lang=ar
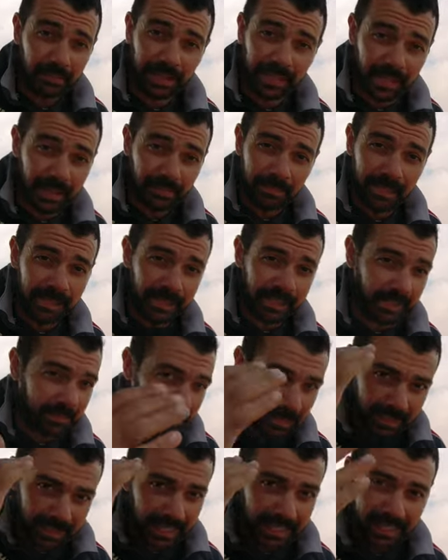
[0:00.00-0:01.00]
من غير ما
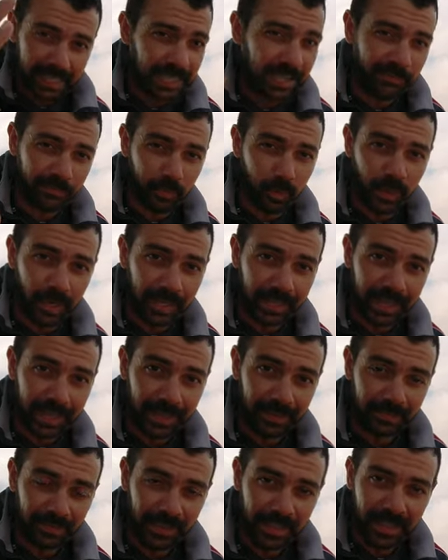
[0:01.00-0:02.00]
تخزنها في مخك
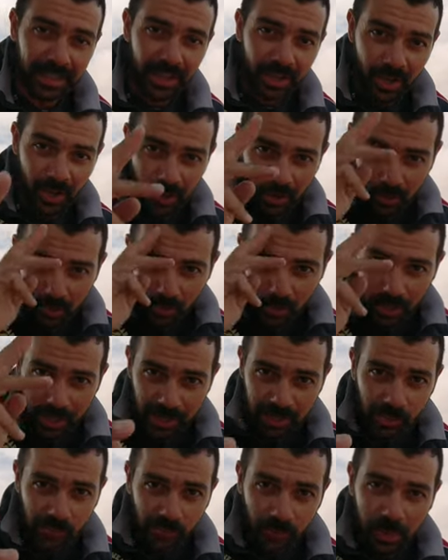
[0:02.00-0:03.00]
يعني
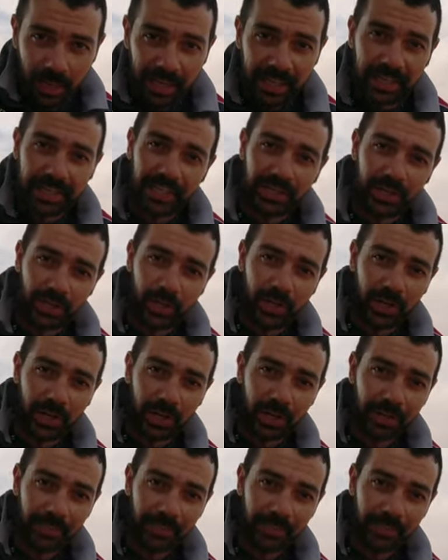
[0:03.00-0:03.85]
واشوفكم على خير ان شاء